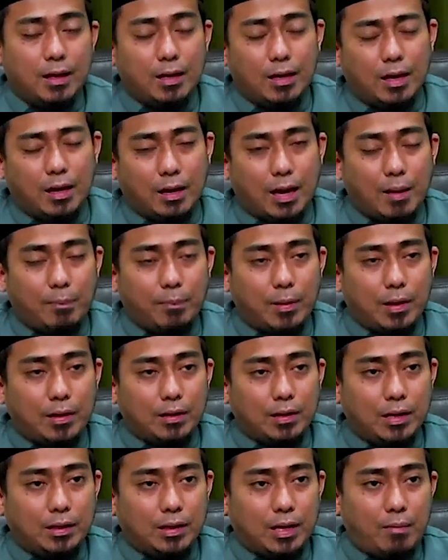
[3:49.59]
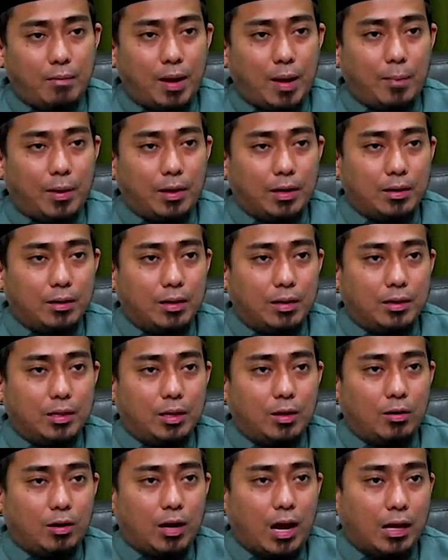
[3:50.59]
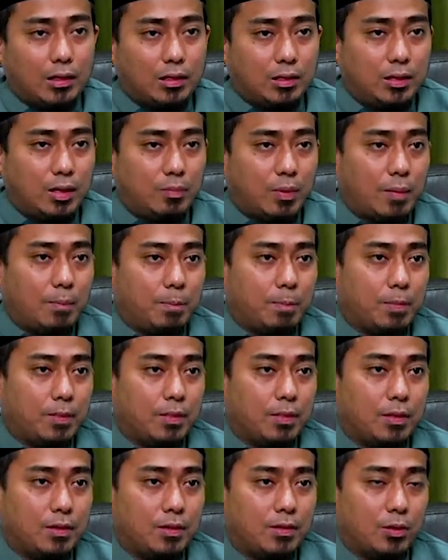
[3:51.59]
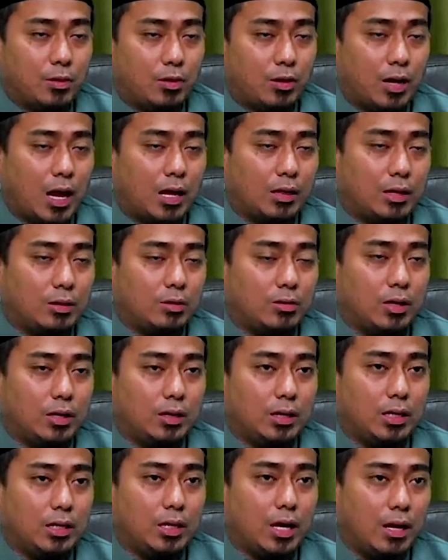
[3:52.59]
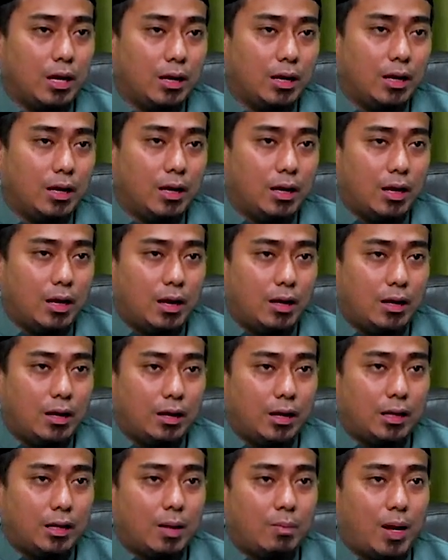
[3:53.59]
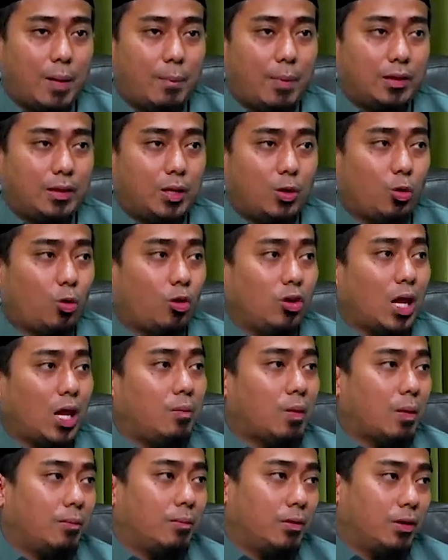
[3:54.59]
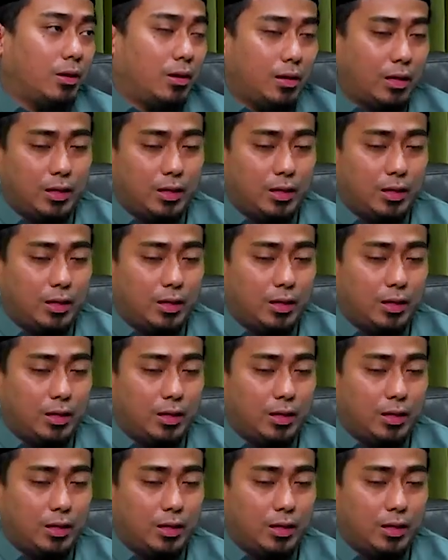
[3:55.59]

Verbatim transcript: ya kapan kita mendapati rakaat imam satu rakaat itu ketika ya kita mendapati rukunya imam.